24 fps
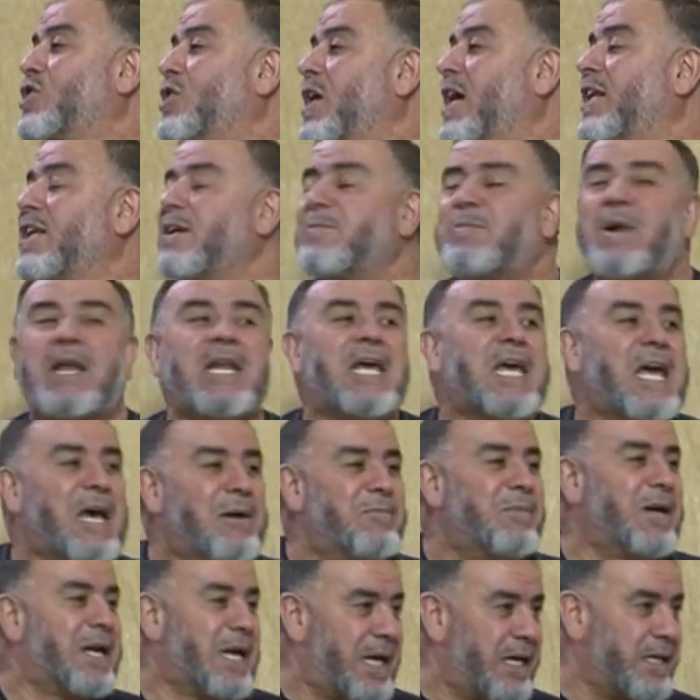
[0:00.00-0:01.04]
شرب
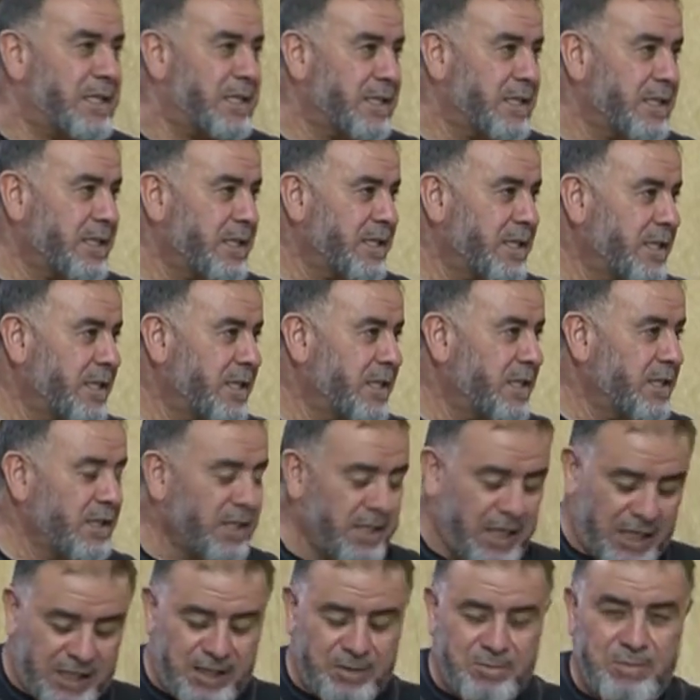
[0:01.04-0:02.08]
الخمر
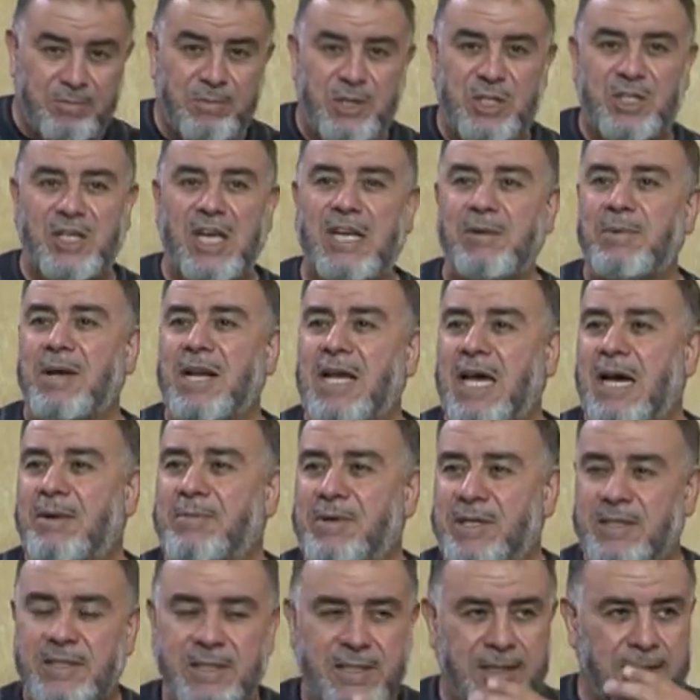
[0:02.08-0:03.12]
قال كلمة من شرب
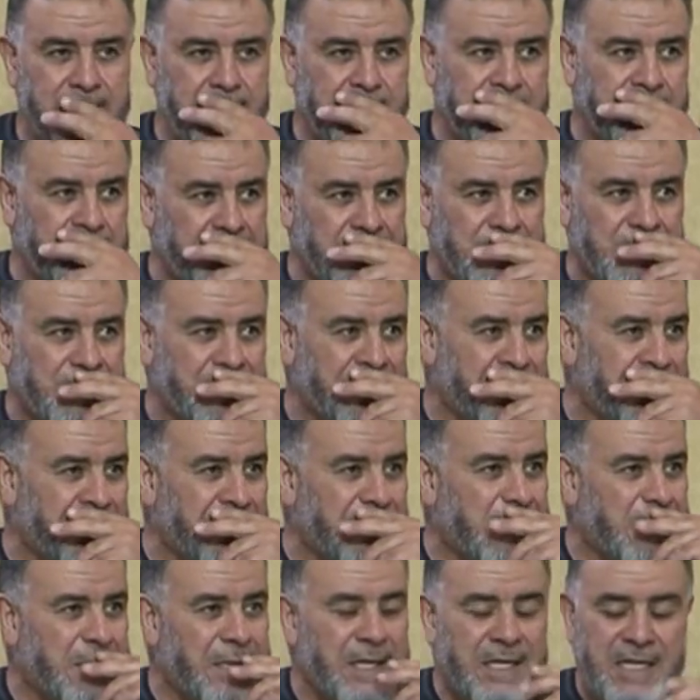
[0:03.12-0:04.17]
الخمر
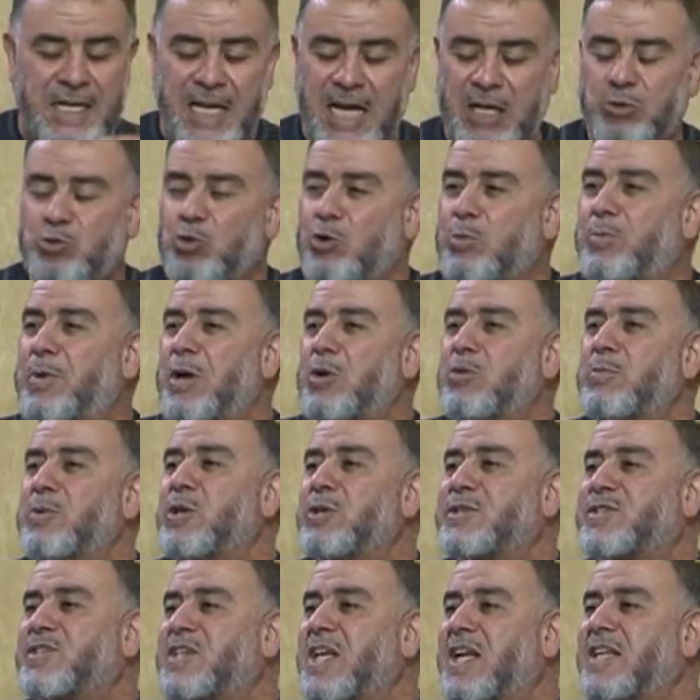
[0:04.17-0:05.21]
لا تقبل من
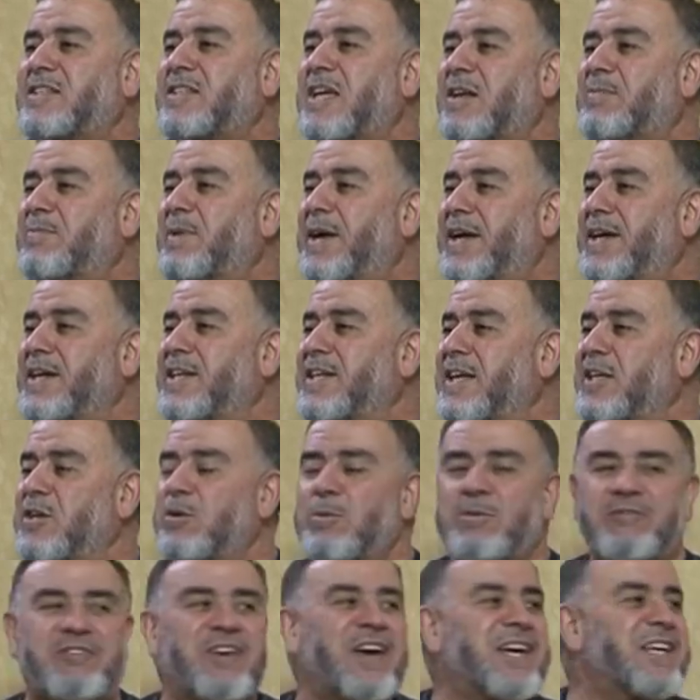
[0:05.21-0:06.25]
الصلاة أربعين
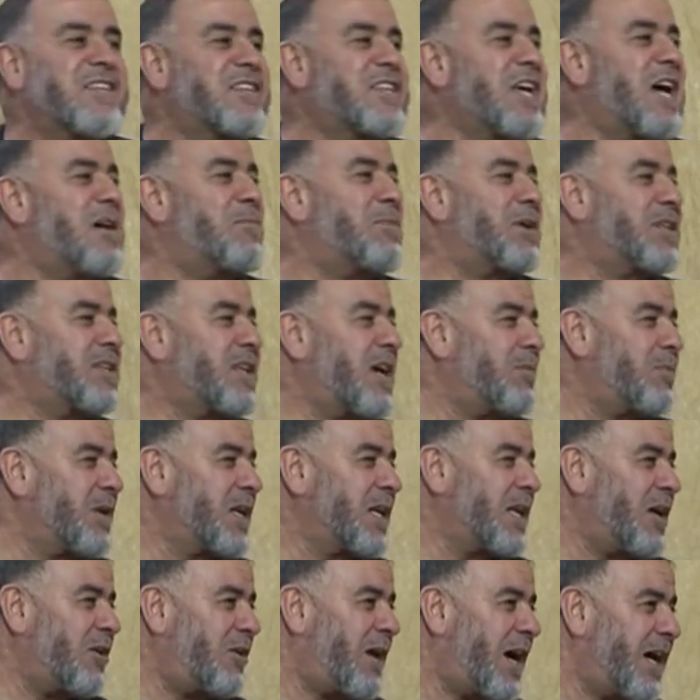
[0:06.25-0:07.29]
يوم فإن تاب تاب
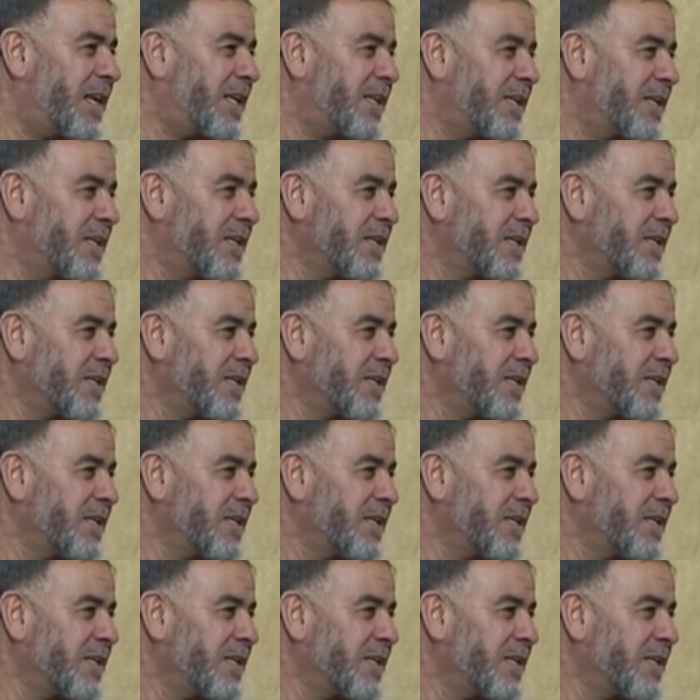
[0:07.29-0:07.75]
الله عليه